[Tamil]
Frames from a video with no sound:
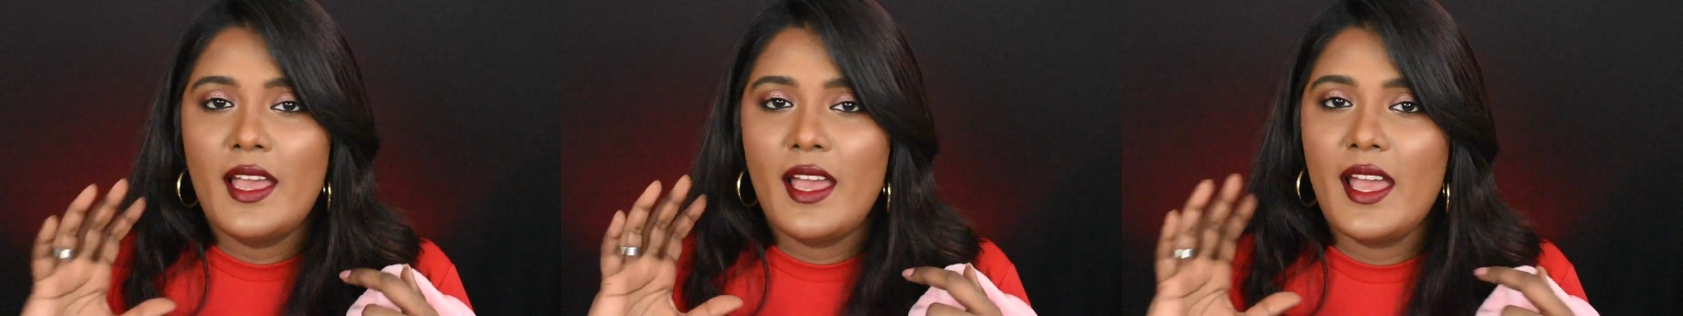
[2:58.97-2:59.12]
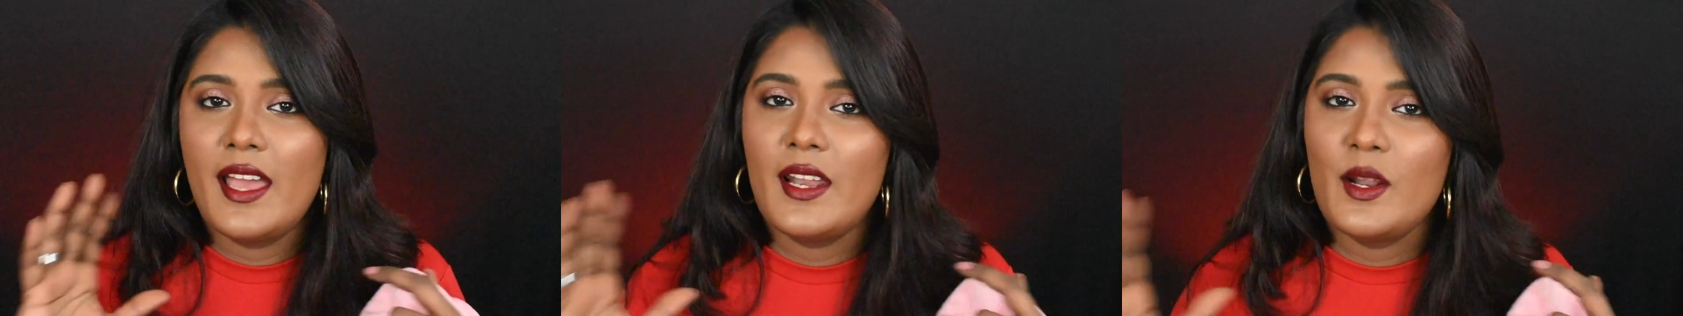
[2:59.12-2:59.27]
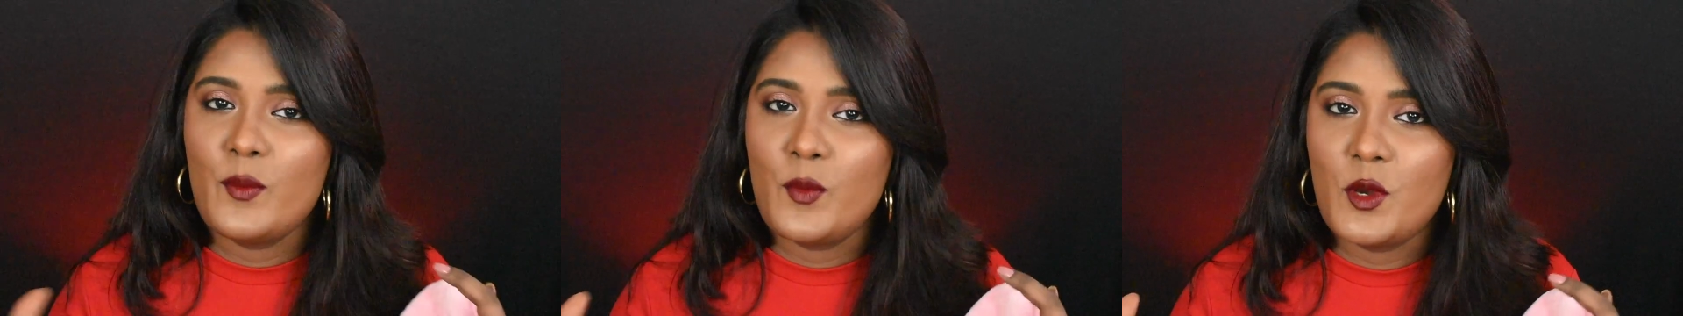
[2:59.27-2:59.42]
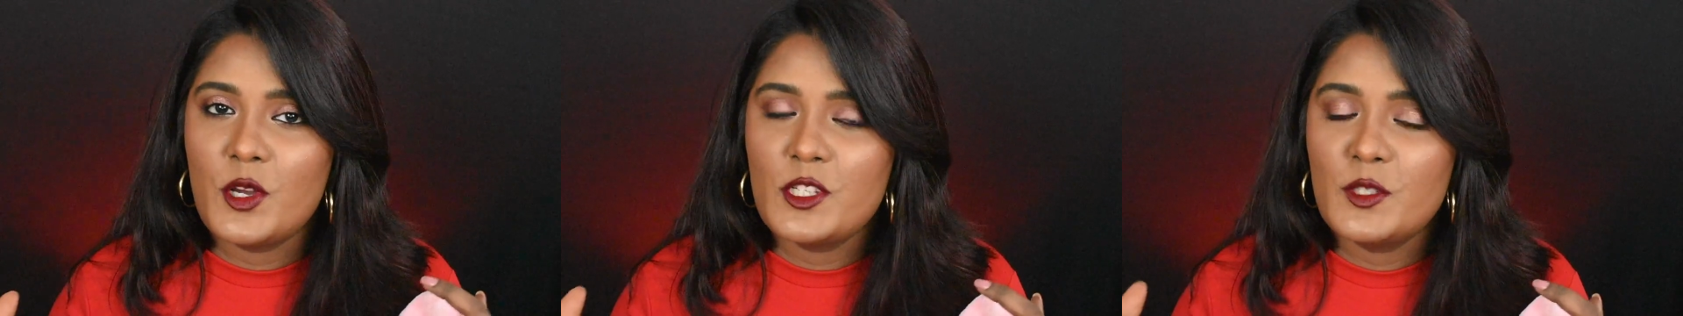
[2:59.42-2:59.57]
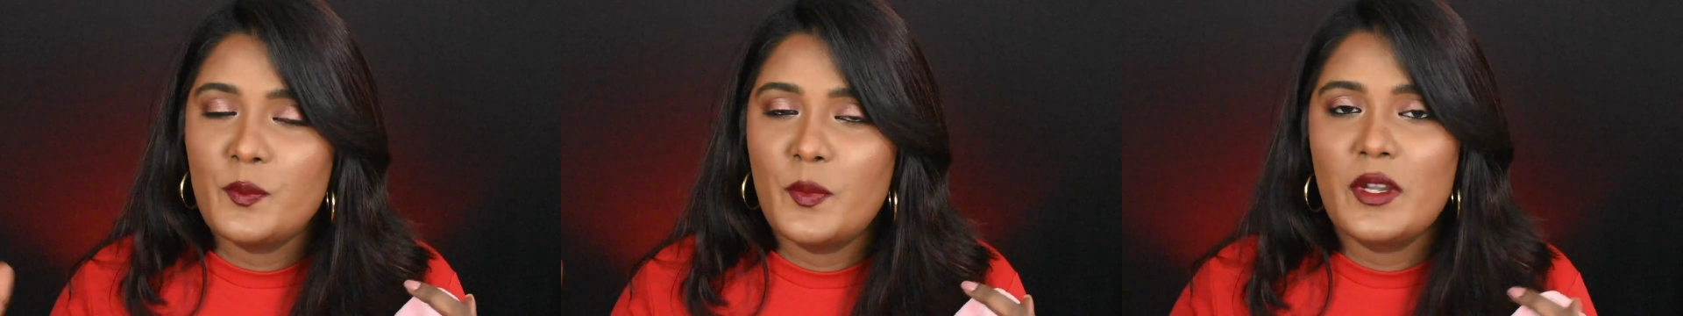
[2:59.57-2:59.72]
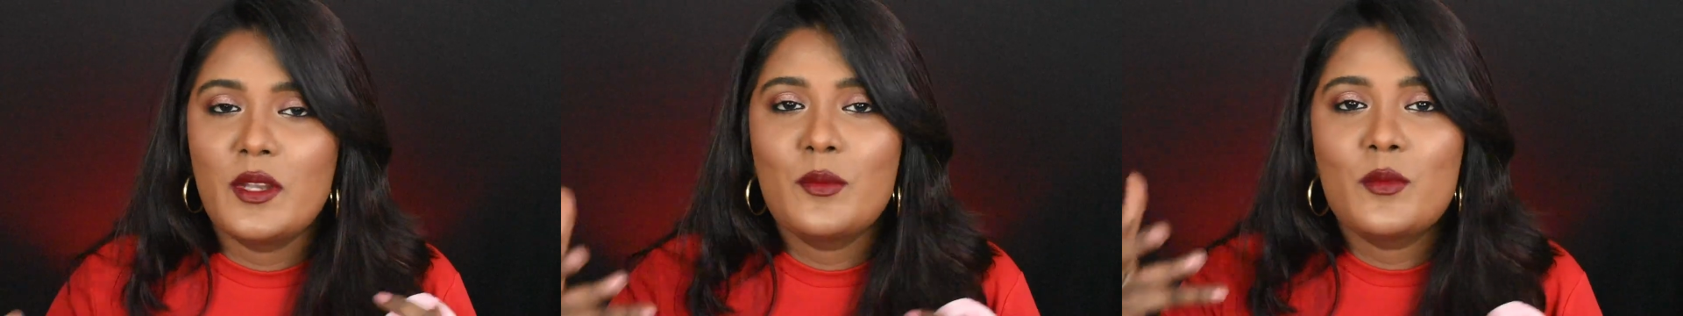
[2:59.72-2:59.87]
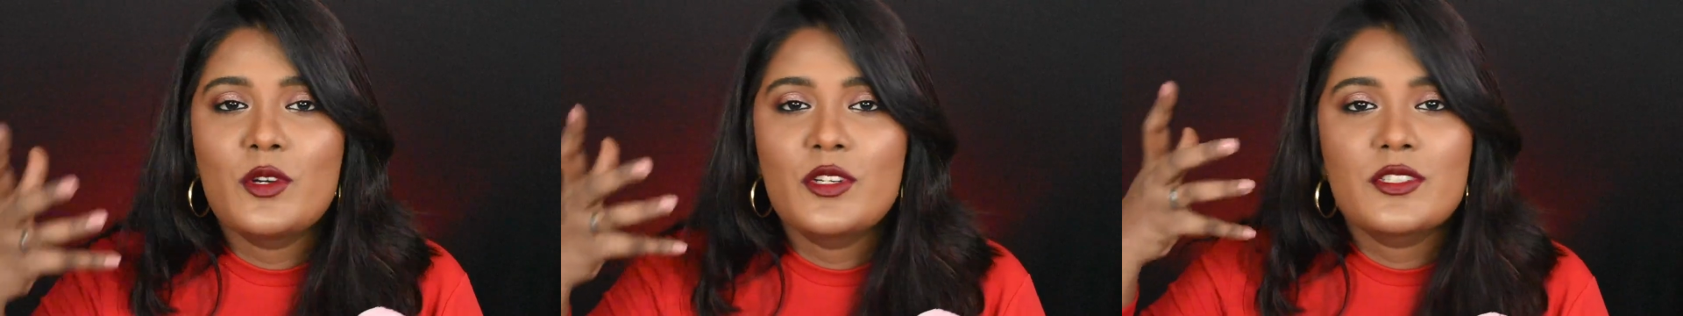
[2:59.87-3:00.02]
ஹேரை வாஷ்
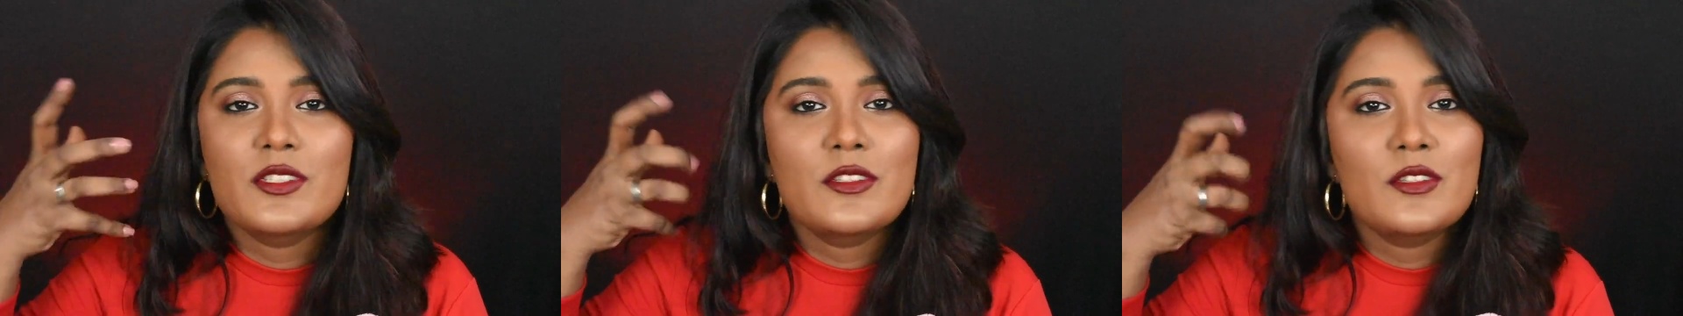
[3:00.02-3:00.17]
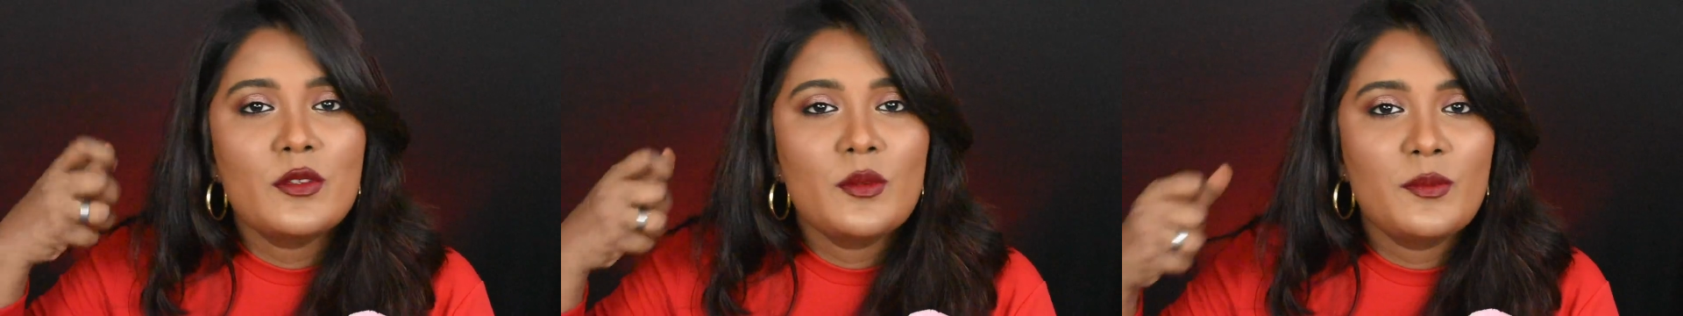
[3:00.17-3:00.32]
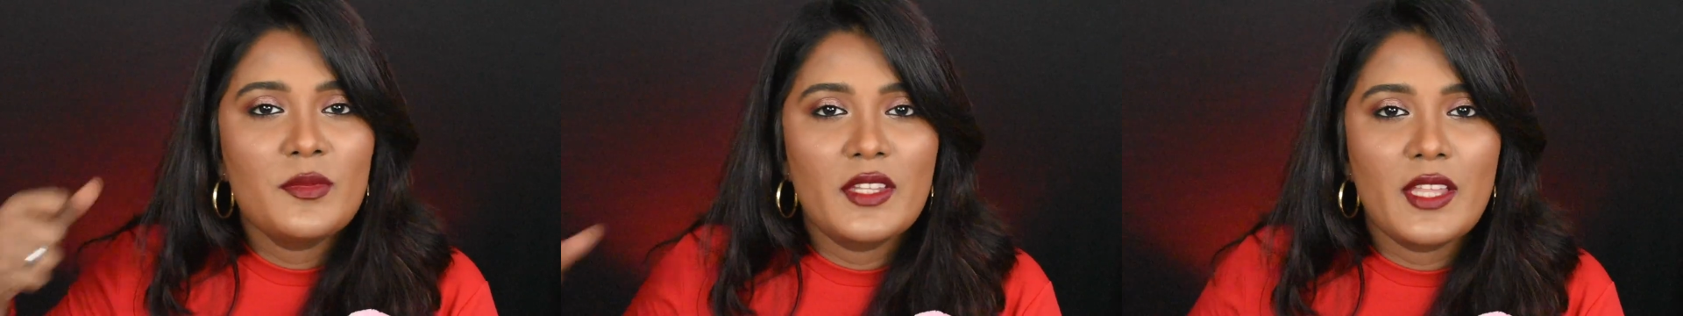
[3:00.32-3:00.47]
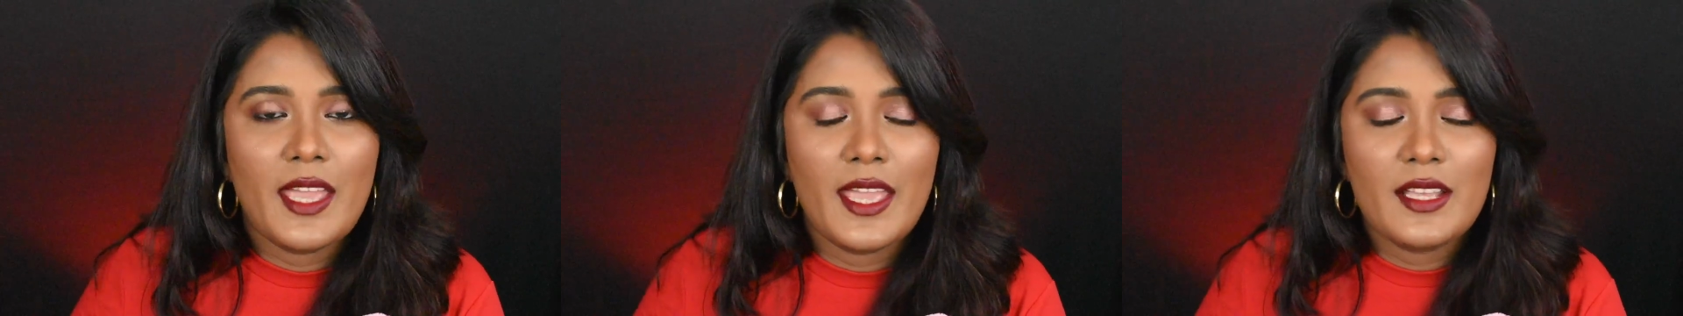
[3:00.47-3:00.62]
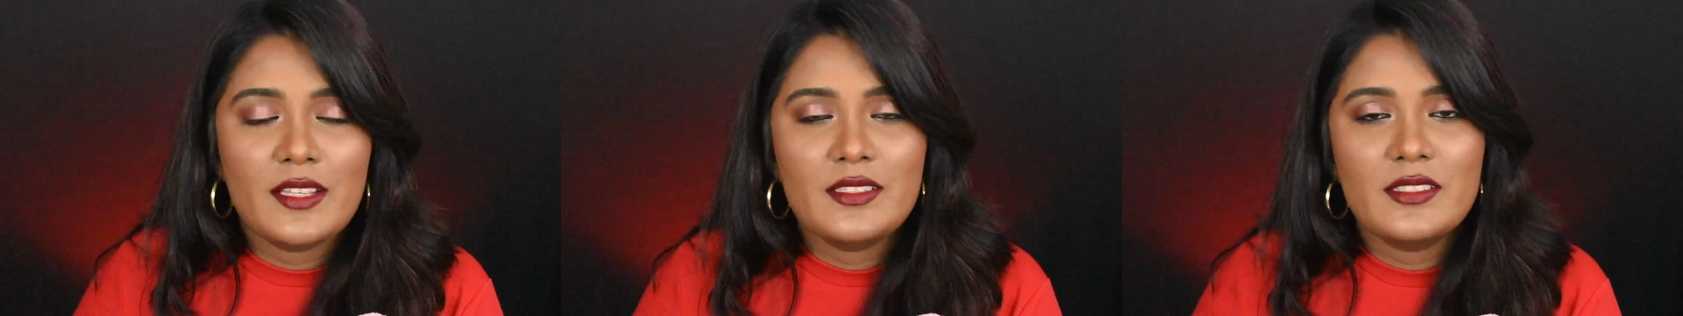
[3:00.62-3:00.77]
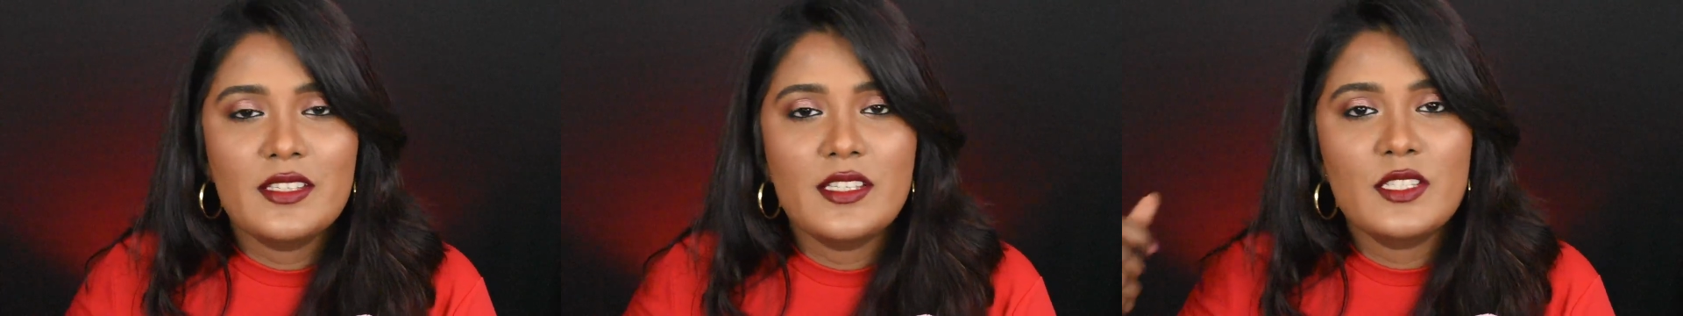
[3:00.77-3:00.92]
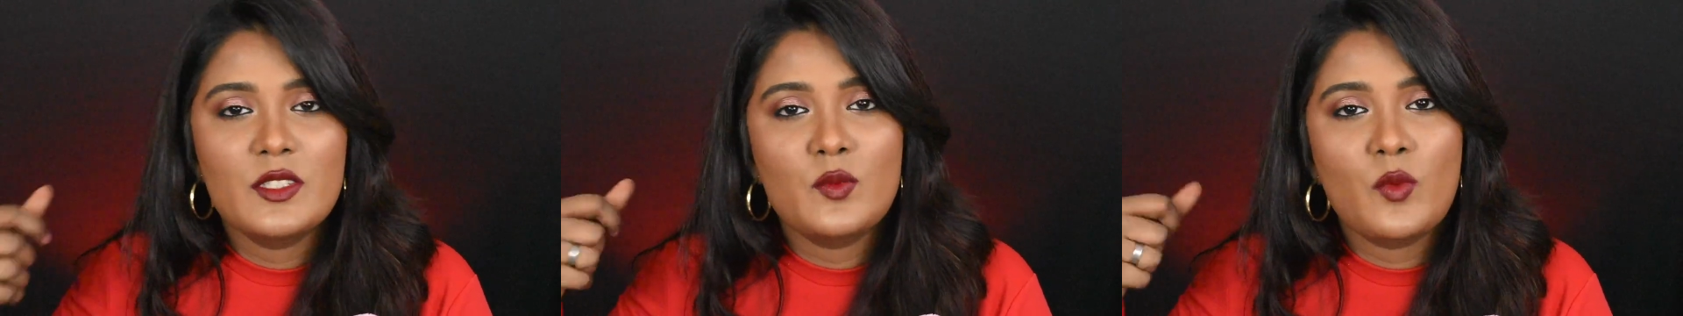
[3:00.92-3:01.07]
பண்ணி முடிச்சதும் இந்த
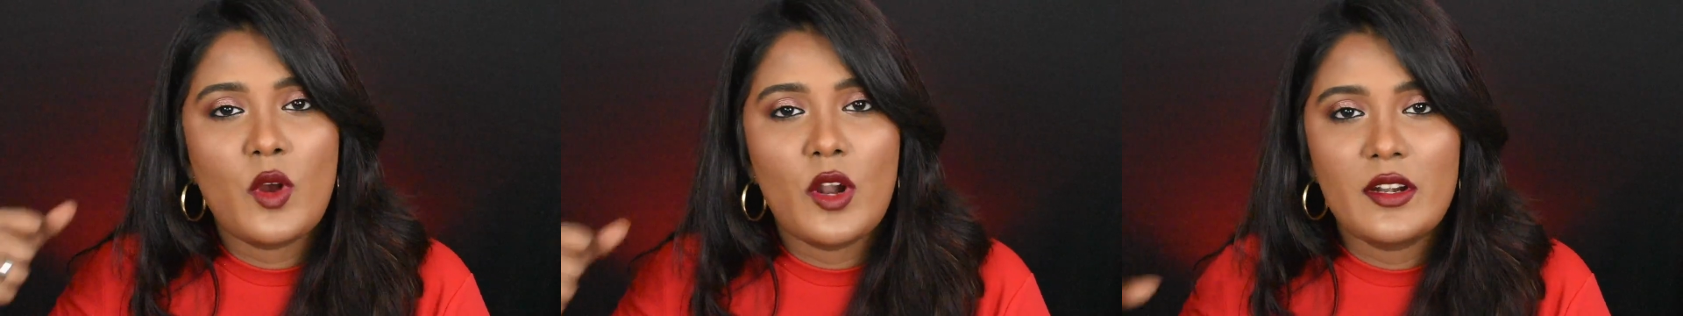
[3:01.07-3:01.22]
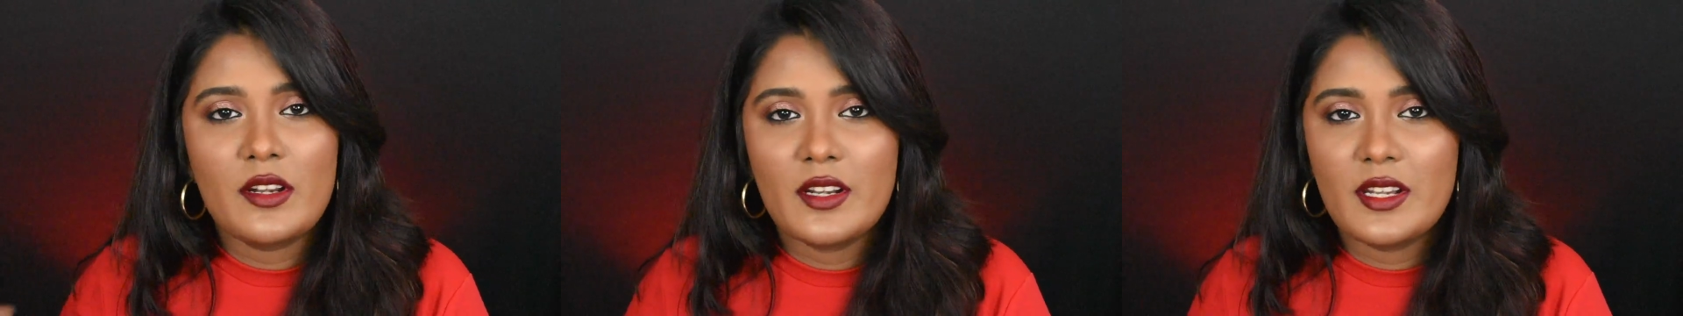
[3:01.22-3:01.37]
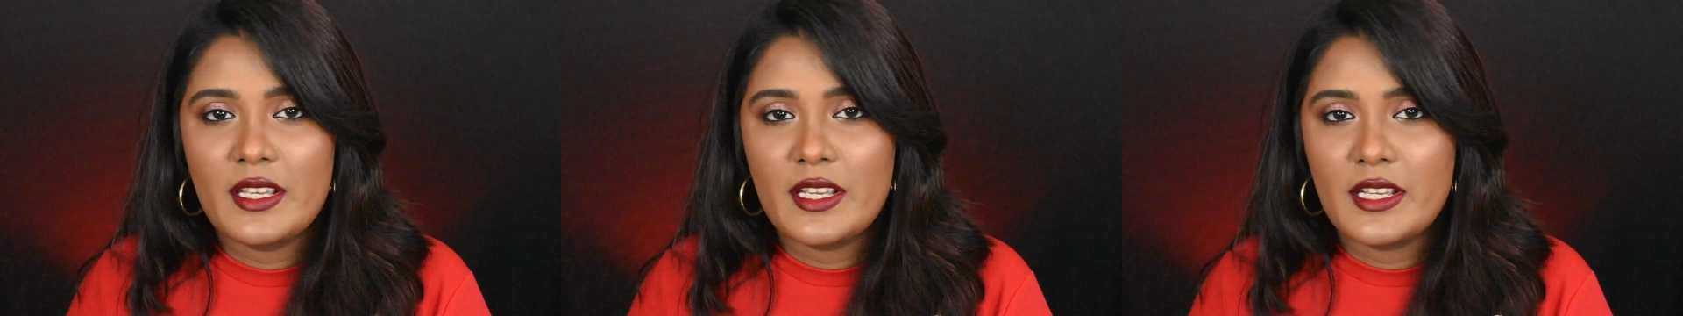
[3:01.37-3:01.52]
எக்ஸஸ் வாட்டர்